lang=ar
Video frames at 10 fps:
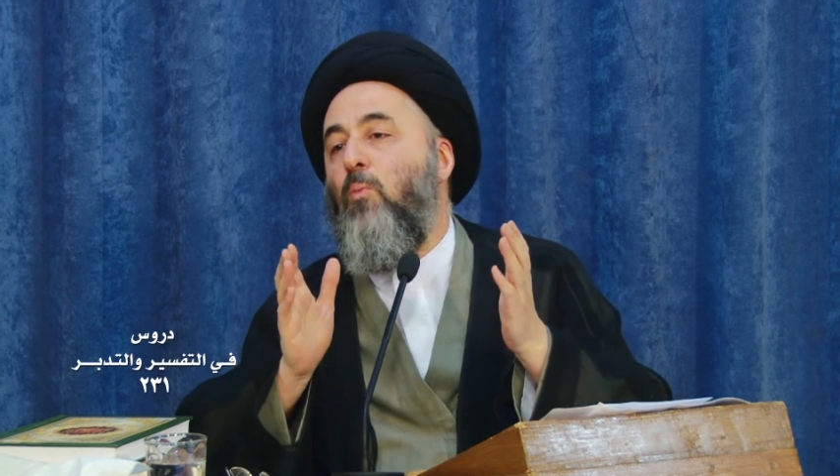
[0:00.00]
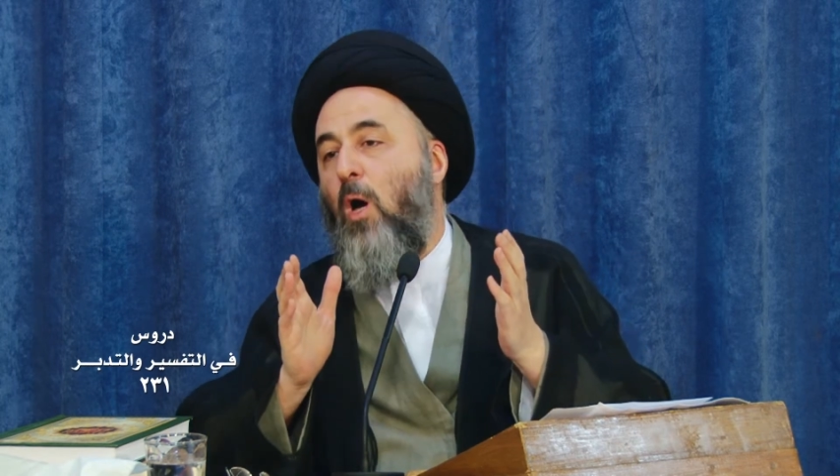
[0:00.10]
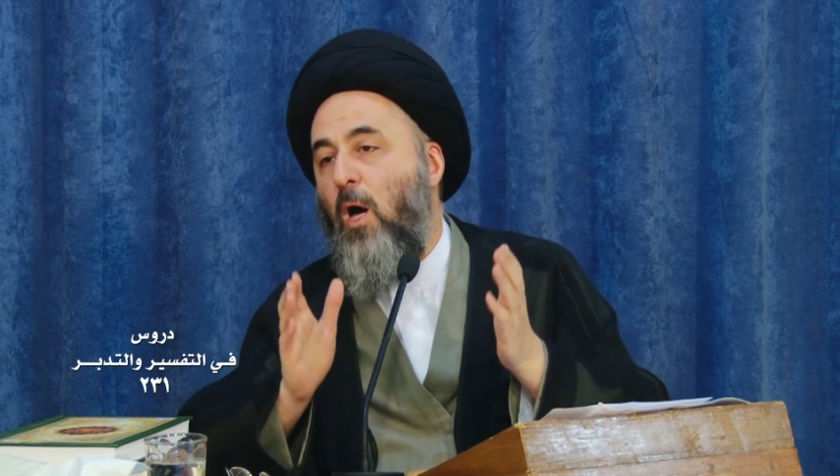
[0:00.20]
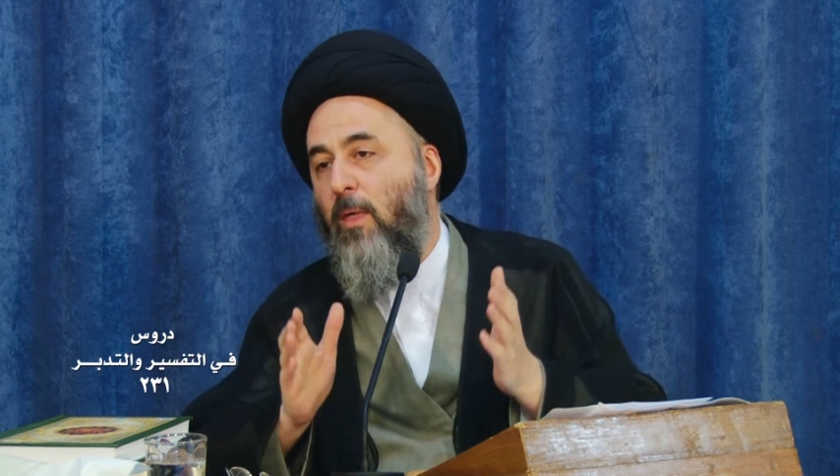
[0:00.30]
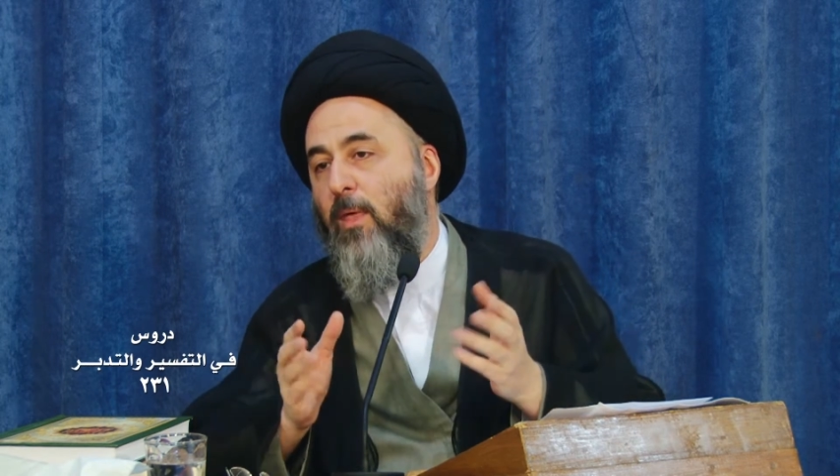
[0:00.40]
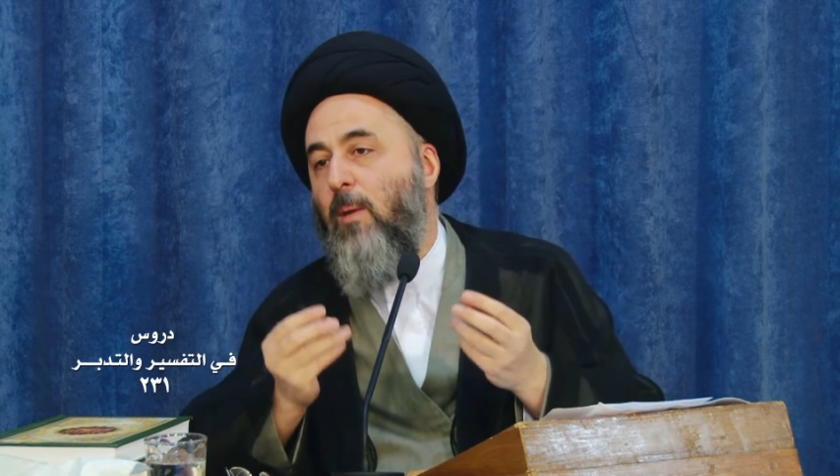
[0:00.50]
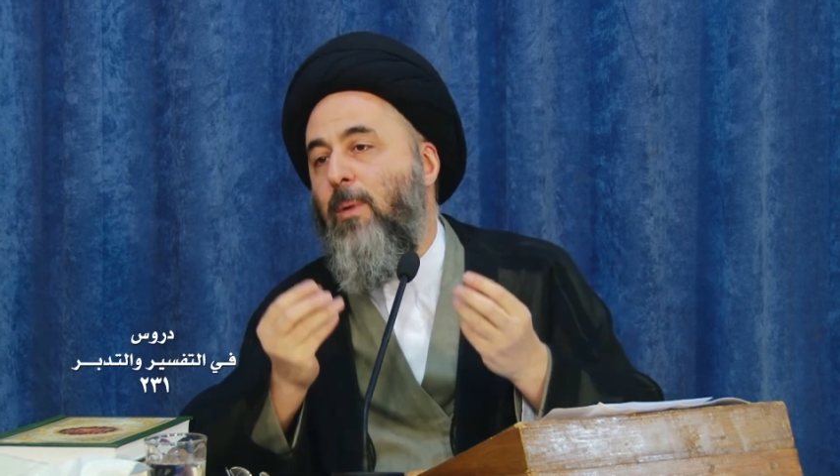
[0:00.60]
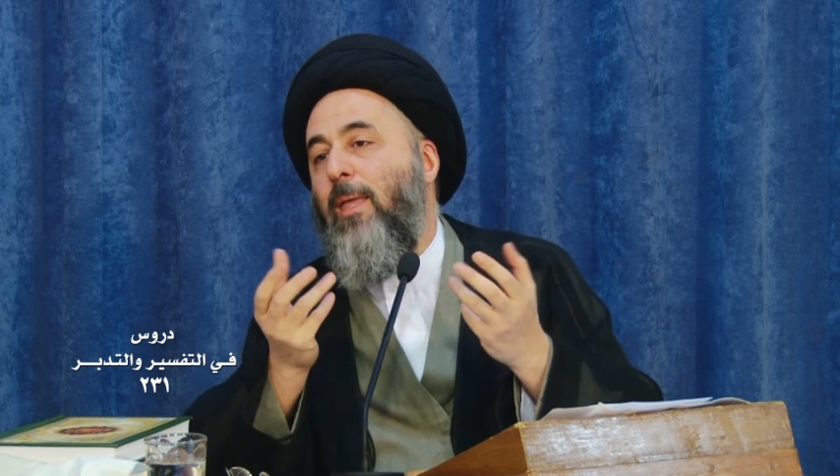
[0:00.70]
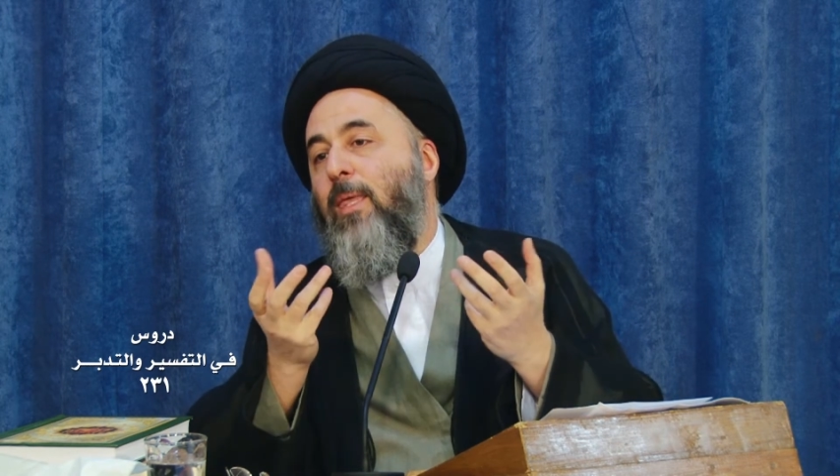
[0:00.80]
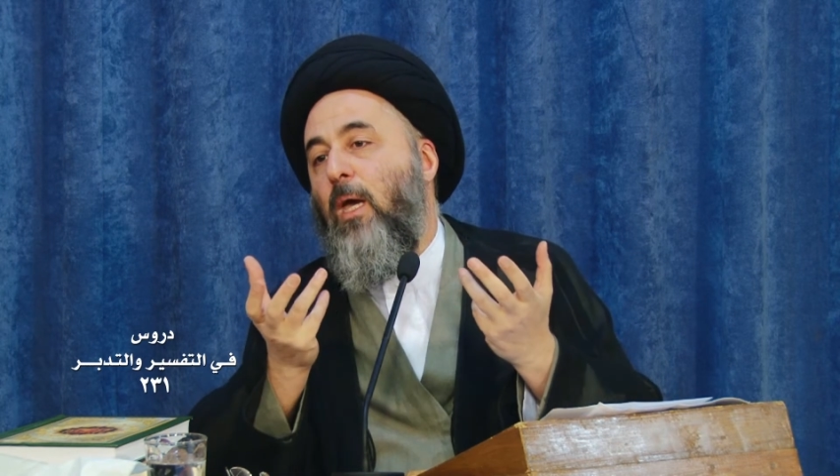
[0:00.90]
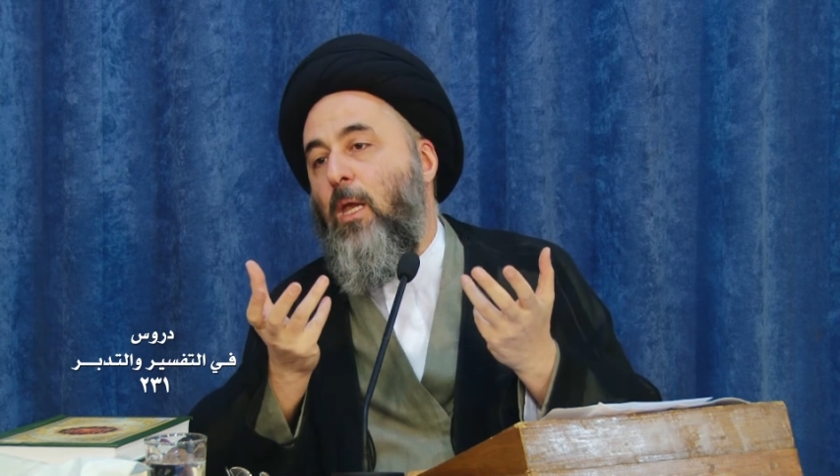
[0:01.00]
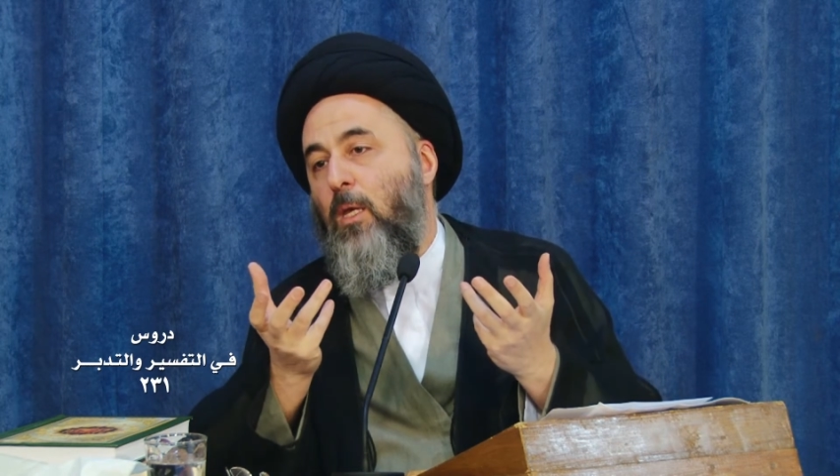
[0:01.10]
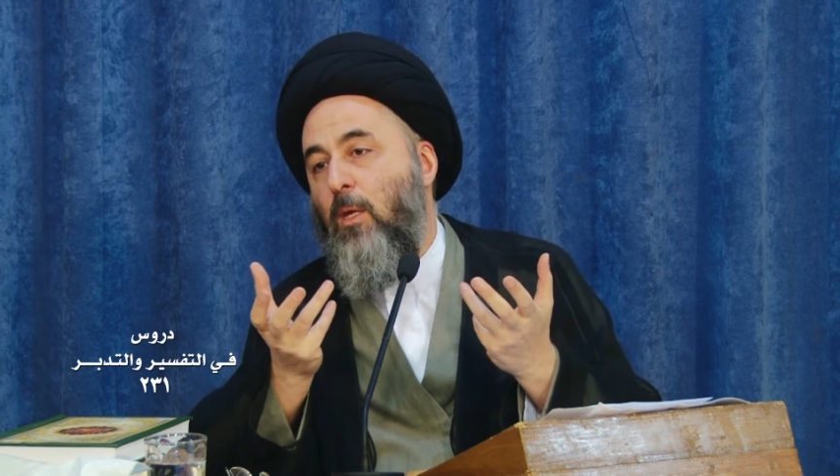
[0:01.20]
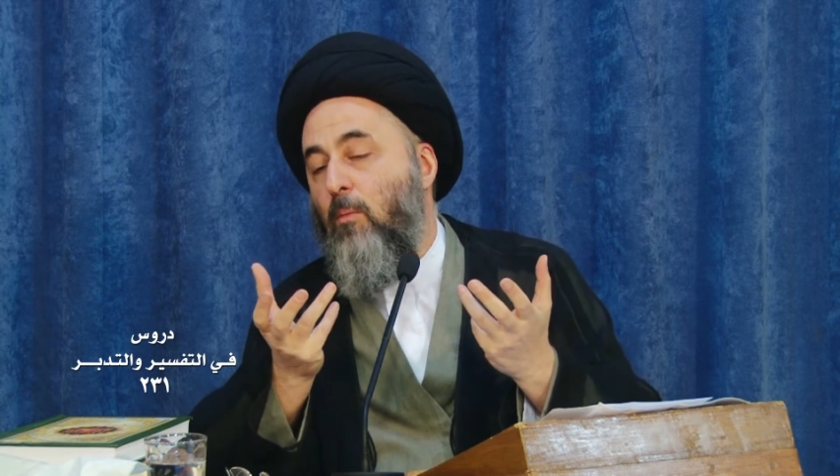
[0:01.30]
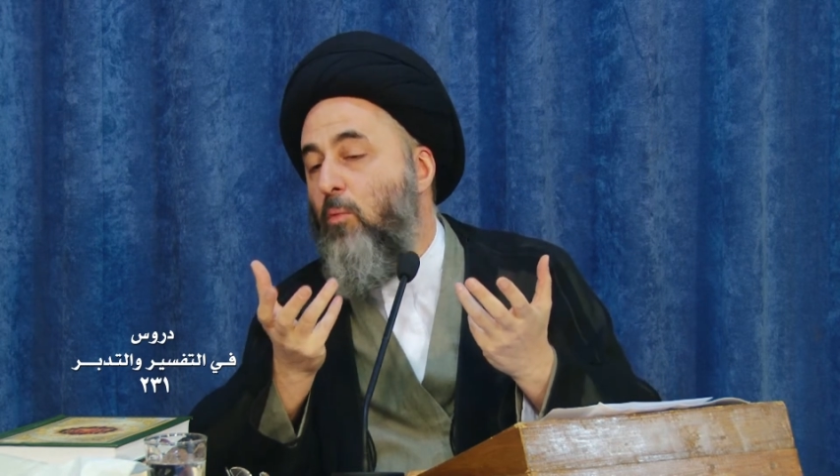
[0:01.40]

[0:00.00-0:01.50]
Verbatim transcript: محاضرة بعد قليل